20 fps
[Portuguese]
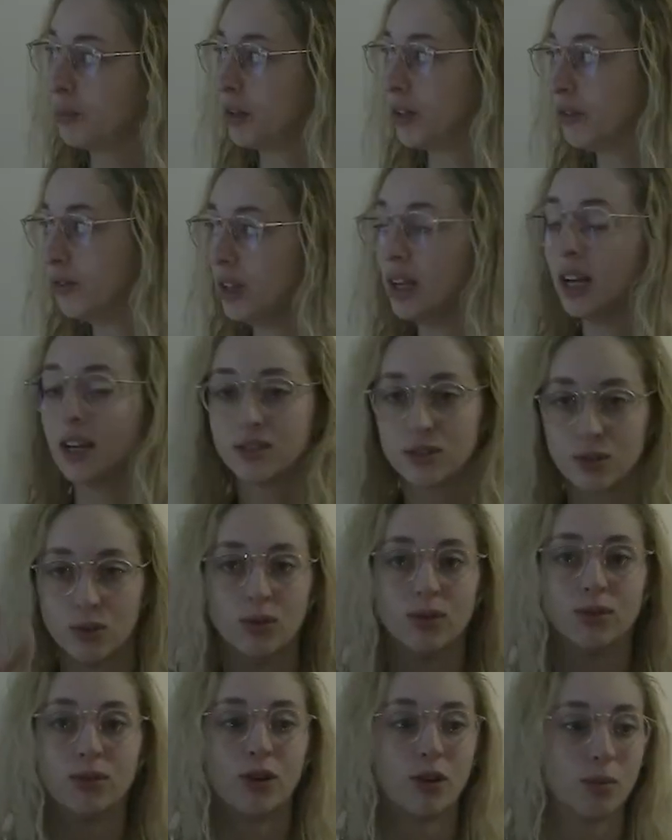para que ficasse
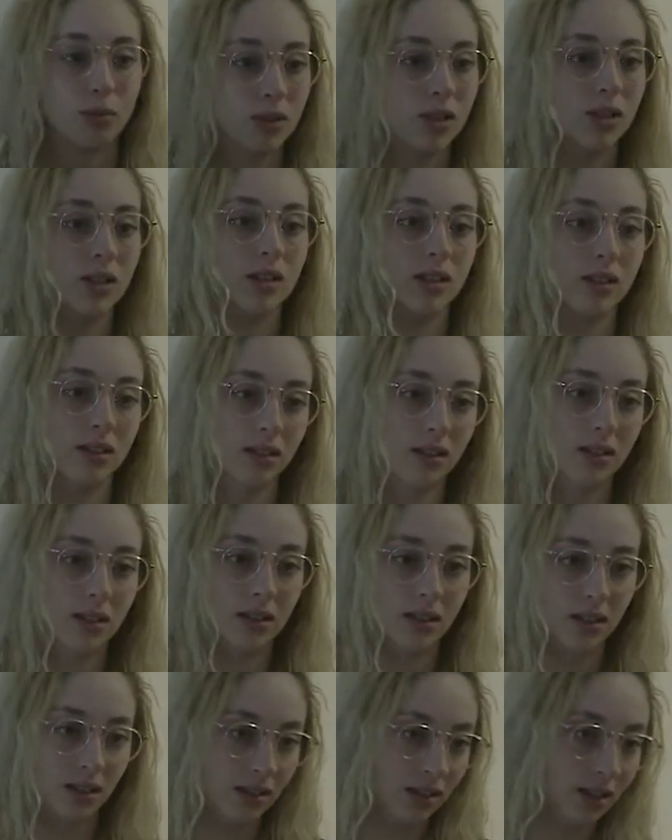com a forma
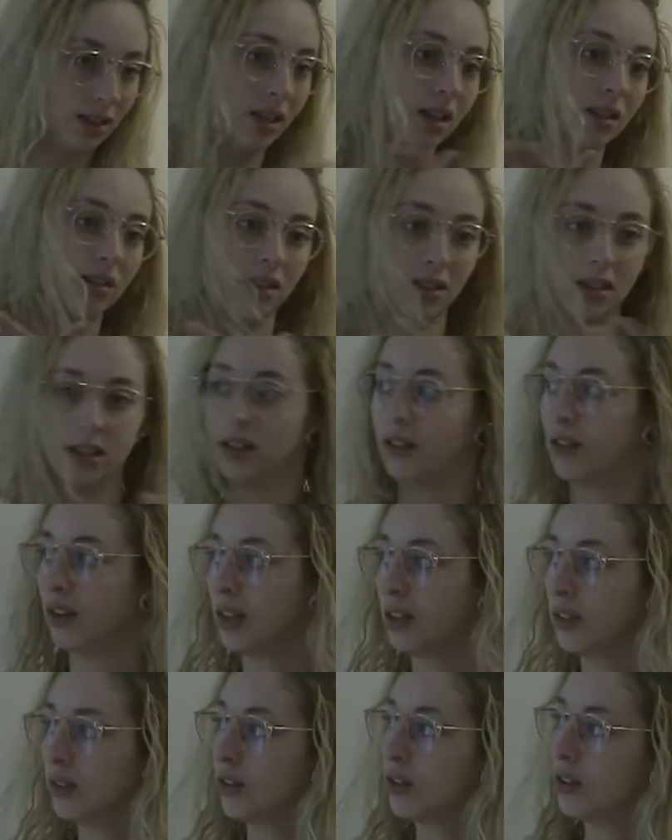idêntica, não
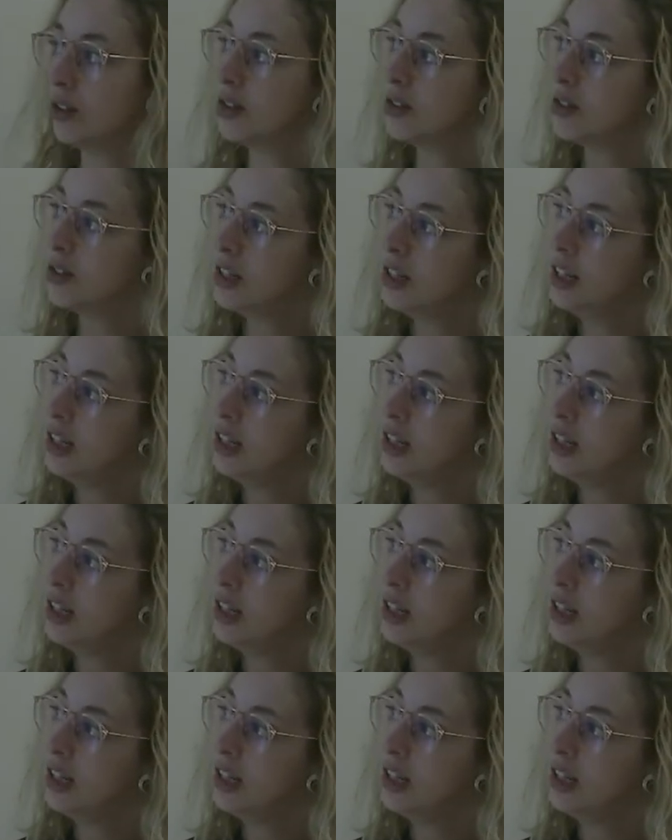é? Todas.